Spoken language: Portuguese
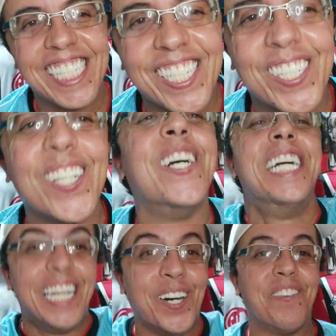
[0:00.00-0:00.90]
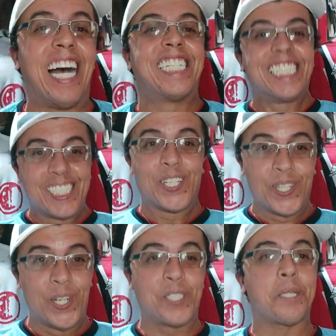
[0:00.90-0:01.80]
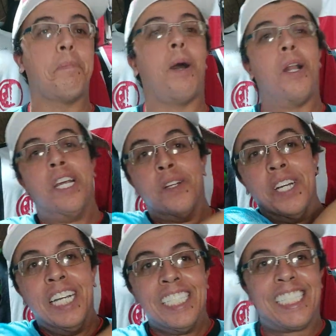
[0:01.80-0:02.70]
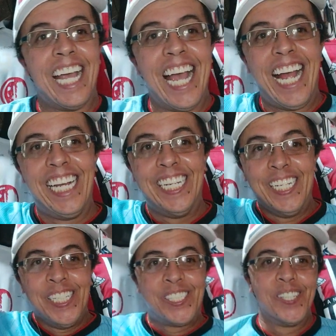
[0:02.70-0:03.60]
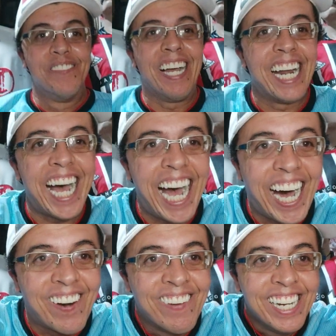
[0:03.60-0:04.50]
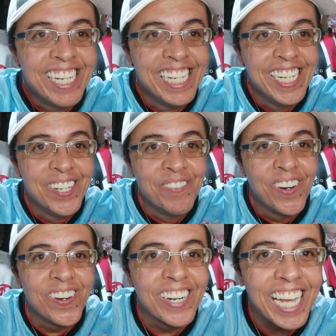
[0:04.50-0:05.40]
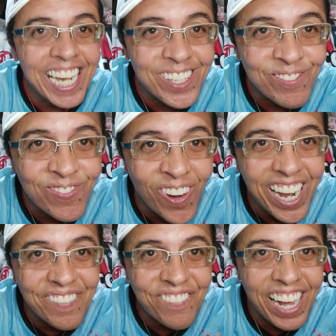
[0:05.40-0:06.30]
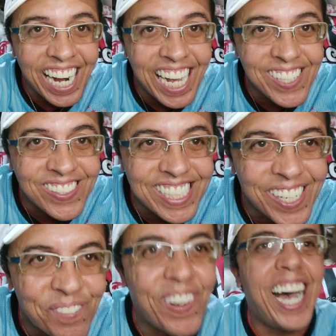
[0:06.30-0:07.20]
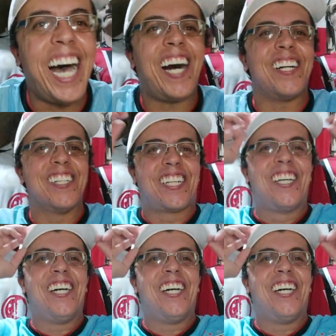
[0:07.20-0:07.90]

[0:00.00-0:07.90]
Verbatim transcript: tricolor, eu, Batista, Louco, São Paulino, Sene, Juvenal e o Burruleco, bora falar do São Paulo!